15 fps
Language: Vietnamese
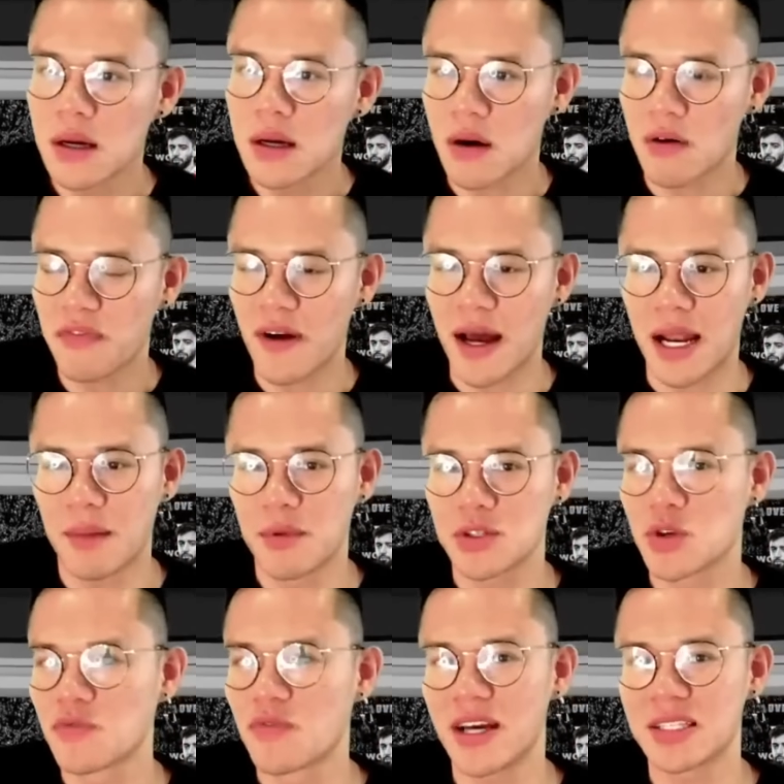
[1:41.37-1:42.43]
Có phải là một
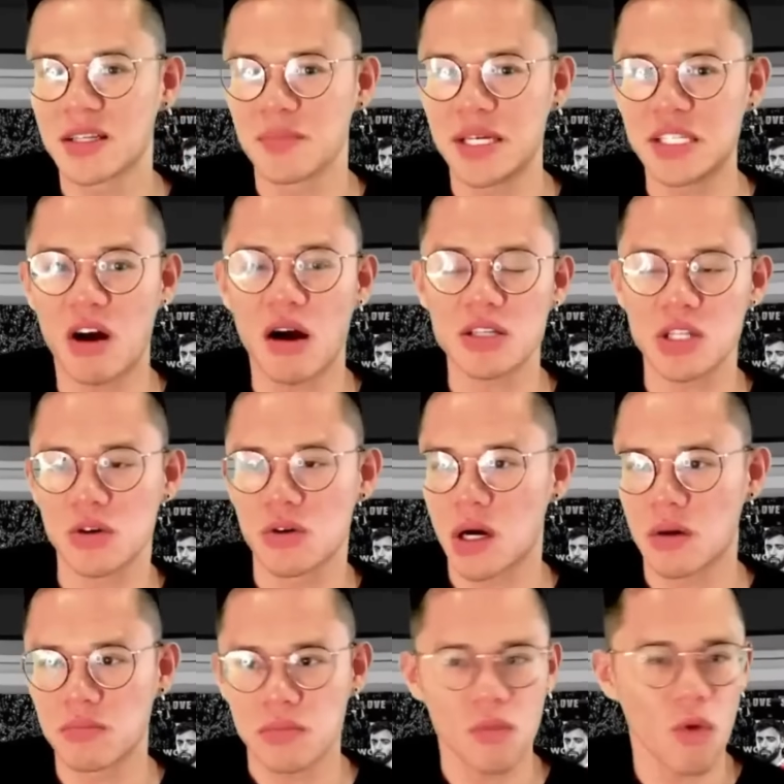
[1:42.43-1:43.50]
trung vệ dự bị cho Arsenal
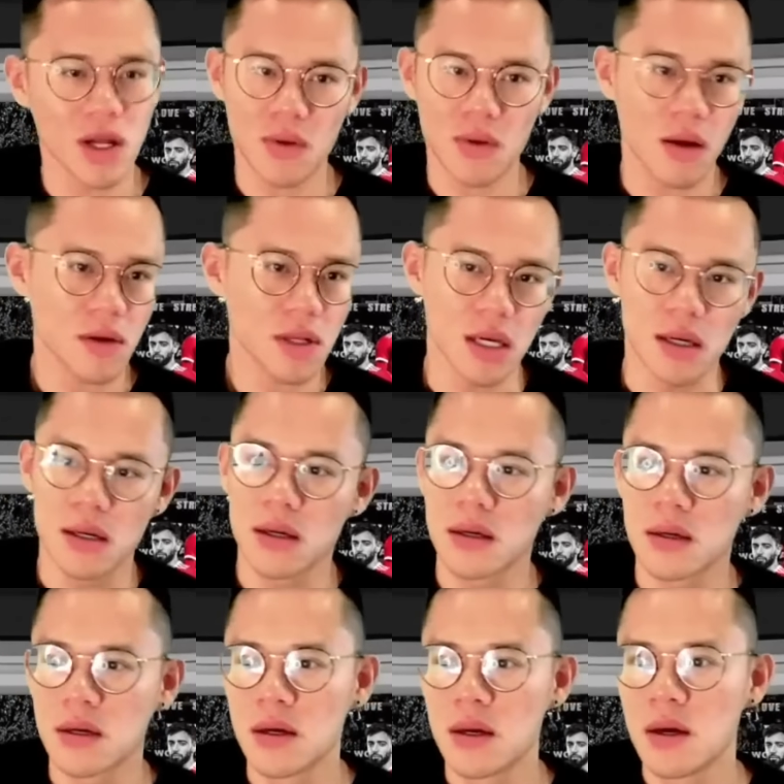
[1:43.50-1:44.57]
không? Hoàn toàn có thể.
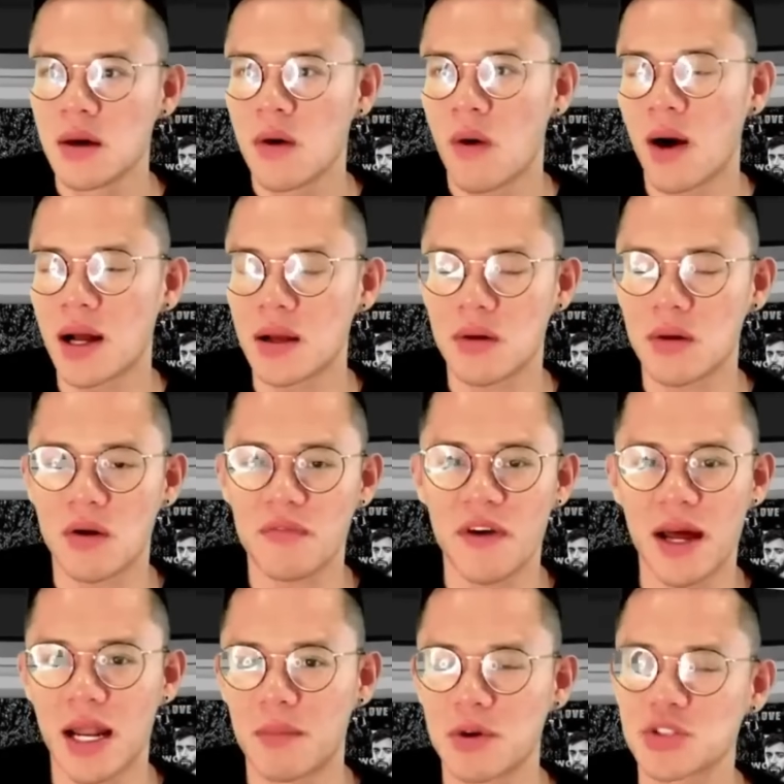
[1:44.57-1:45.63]
Hoặc có
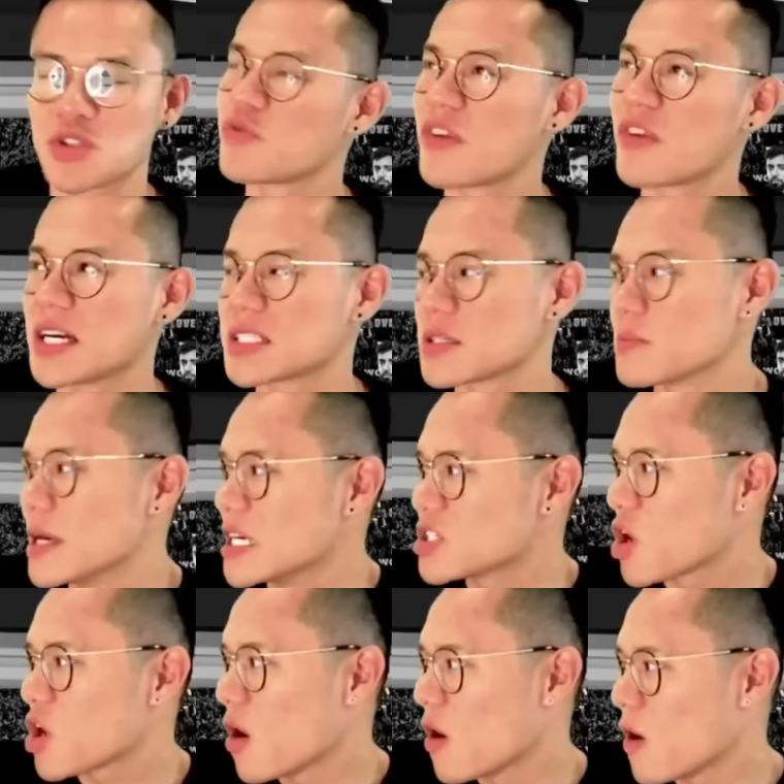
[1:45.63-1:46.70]
phải là một trung vệ dự bị
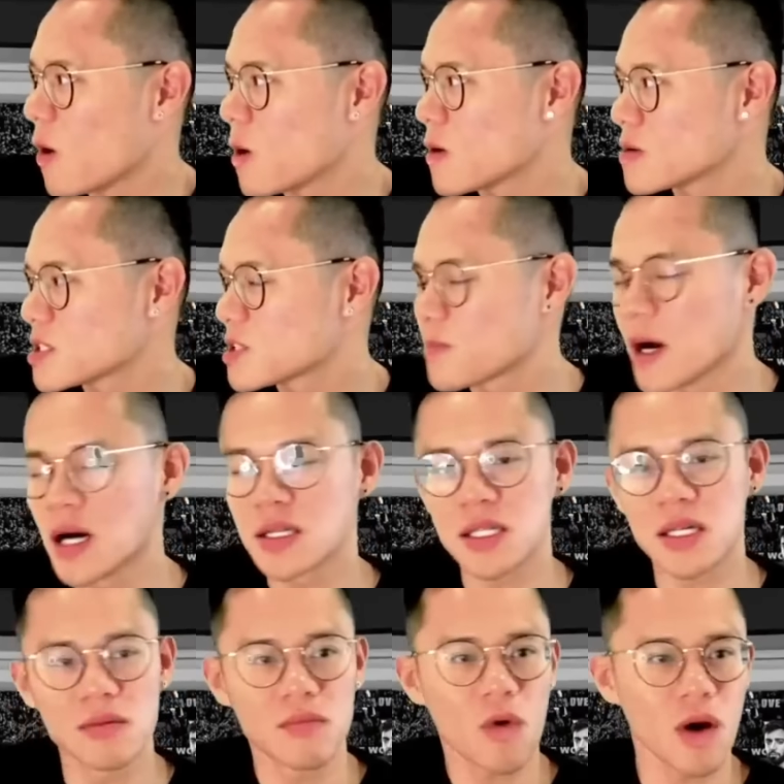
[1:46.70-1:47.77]
cho Spurs
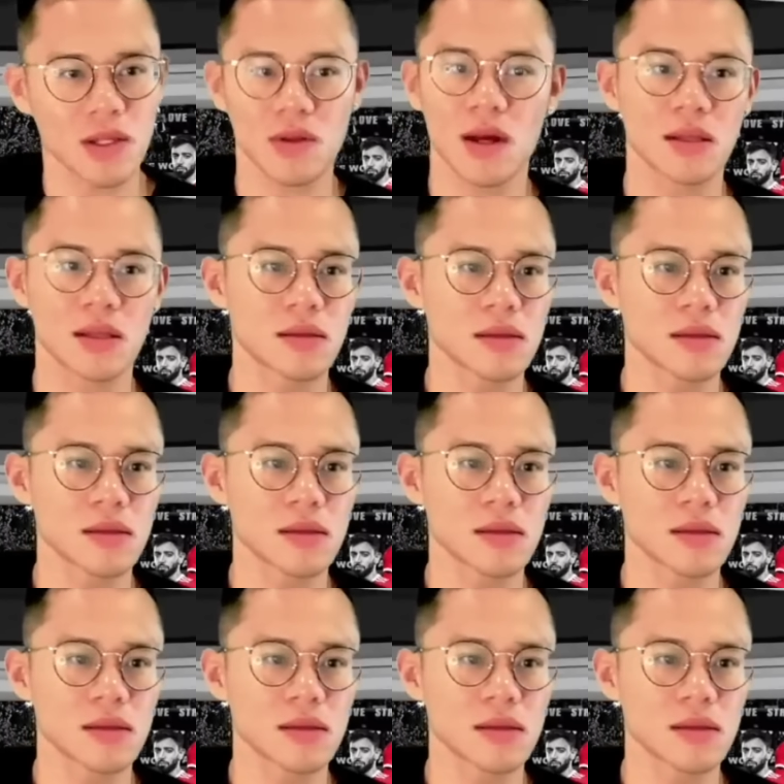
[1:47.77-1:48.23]
không? Hoàn toàn.